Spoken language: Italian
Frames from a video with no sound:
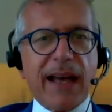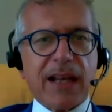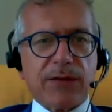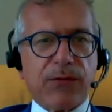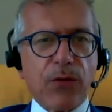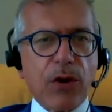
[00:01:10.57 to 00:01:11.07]

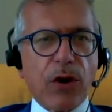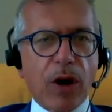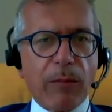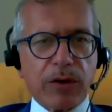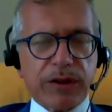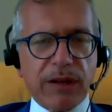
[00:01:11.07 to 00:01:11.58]
e
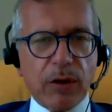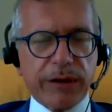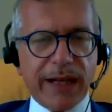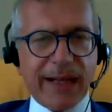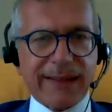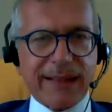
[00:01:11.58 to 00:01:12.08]
sfuggono molte
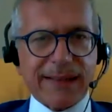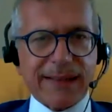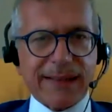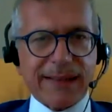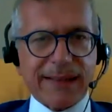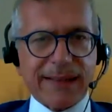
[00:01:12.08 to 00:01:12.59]
volte alla
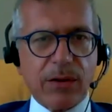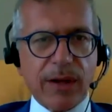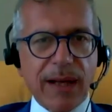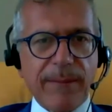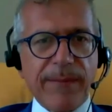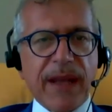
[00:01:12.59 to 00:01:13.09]

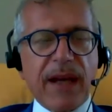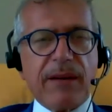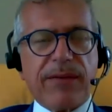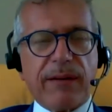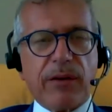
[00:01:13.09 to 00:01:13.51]
tassazione,